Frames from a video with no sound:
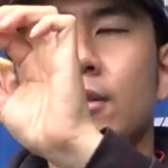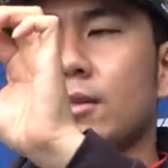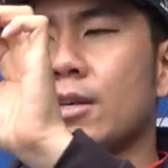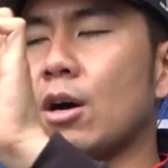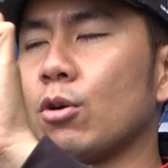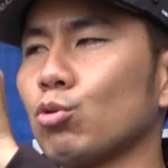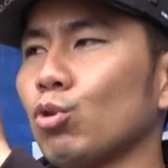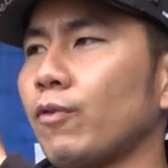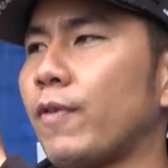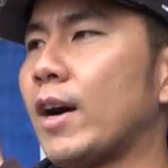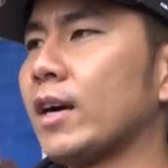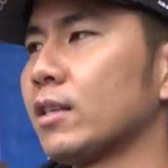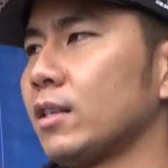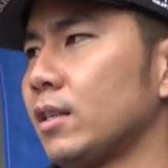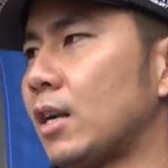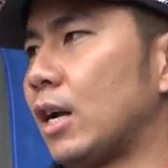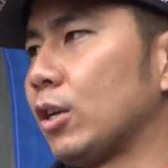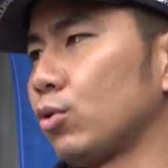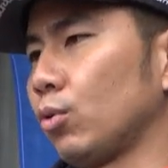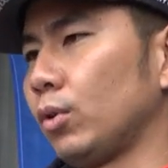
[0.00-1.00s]
操作方
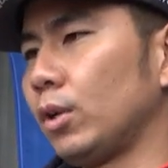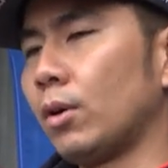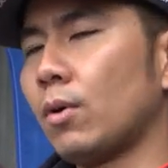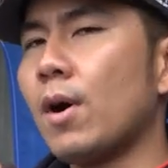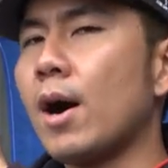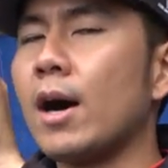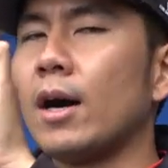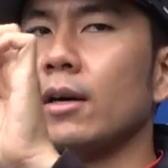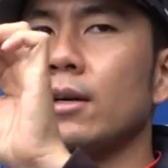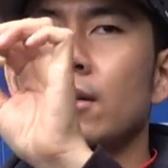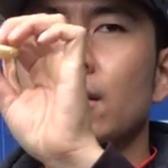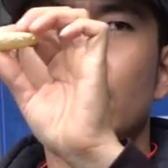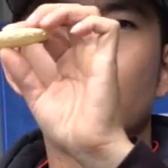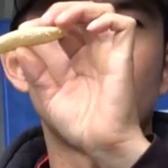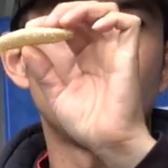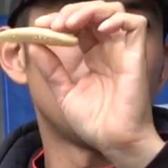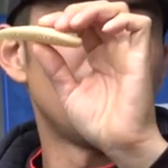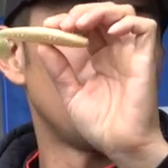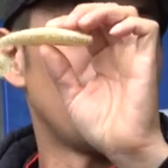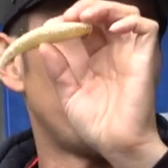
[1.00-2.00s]
式来说的话，
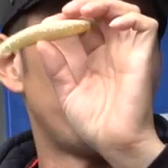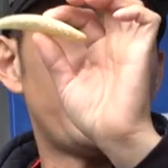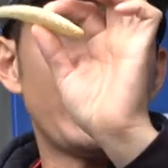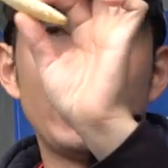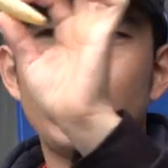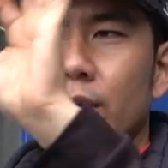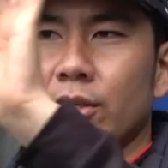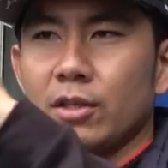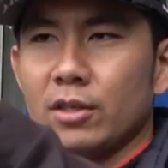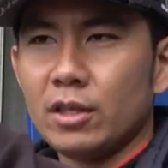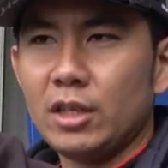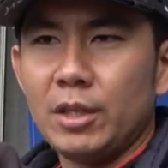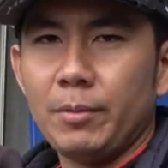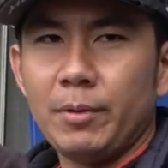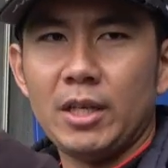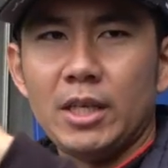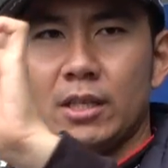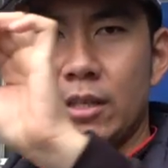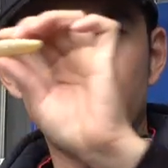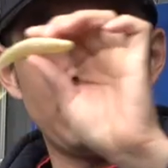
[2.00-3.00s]
扁的就是你
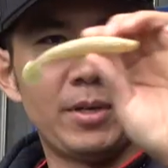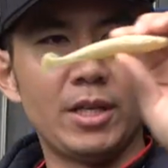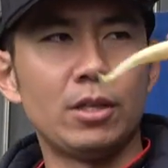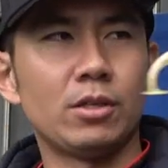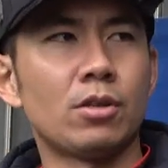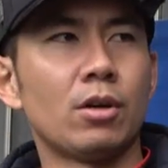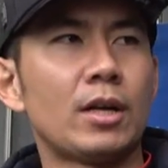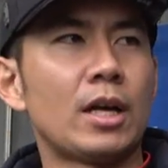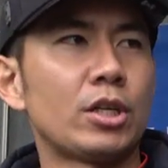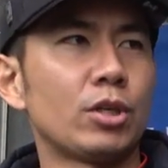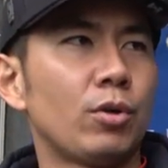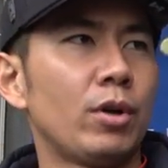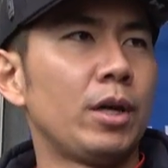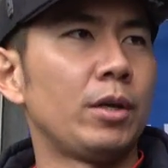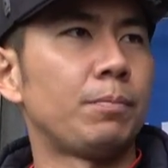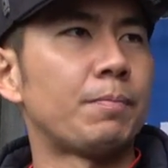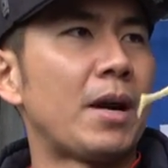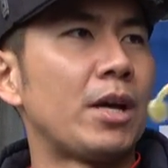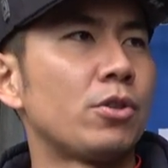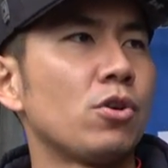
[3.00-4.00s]
一直平收它就
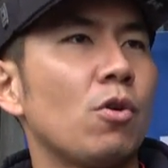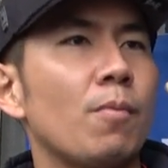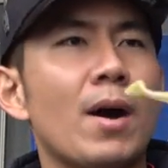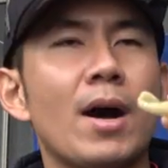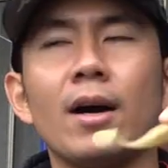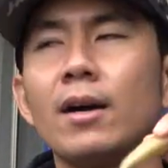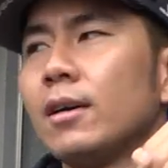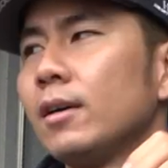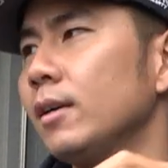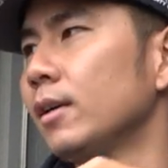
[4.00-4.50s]
会摆动嘛。